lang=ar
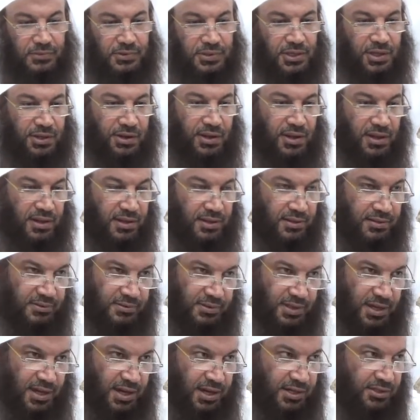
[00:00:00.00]
يراه
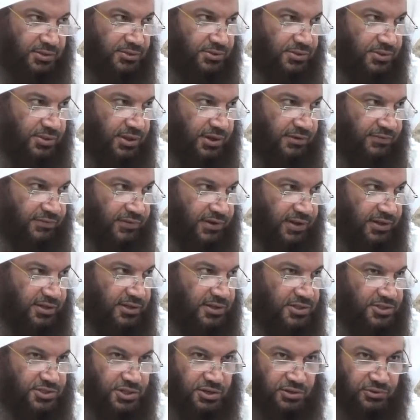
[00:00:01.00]
أحد
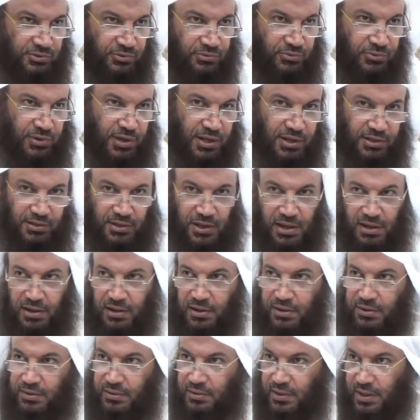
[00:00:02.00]
الطرفين يشترطه على
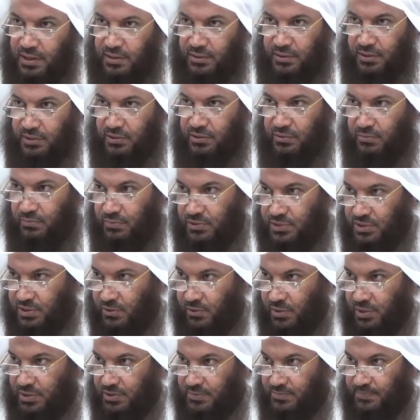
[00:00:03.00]
الآخر حتى يتم
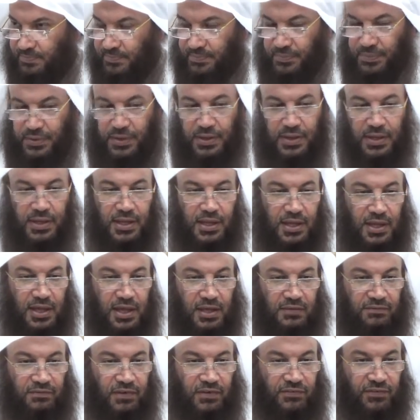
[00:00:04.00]
الزواج
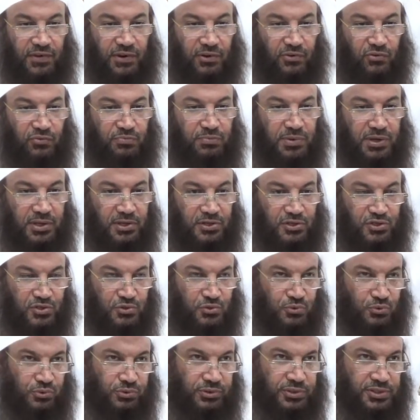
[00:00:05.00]
ففرق بين
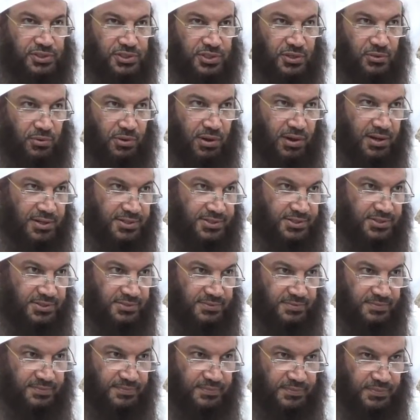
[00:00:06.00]
شروط الزواج
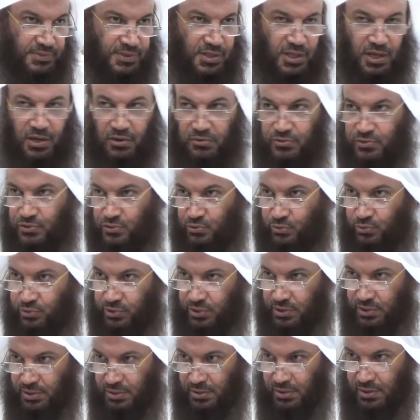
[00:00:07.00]
أو شروط
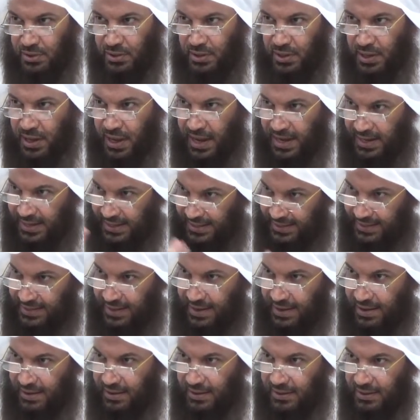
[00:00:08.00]

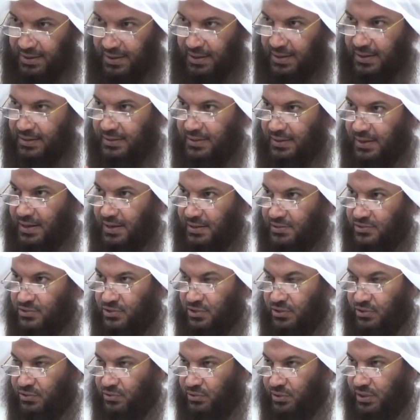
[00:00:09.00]
النكاح التي لا
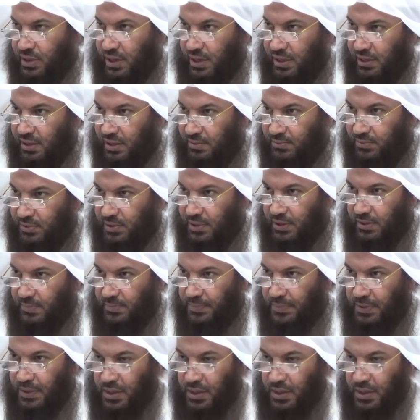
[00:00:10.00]
يصح النكاح إلا بها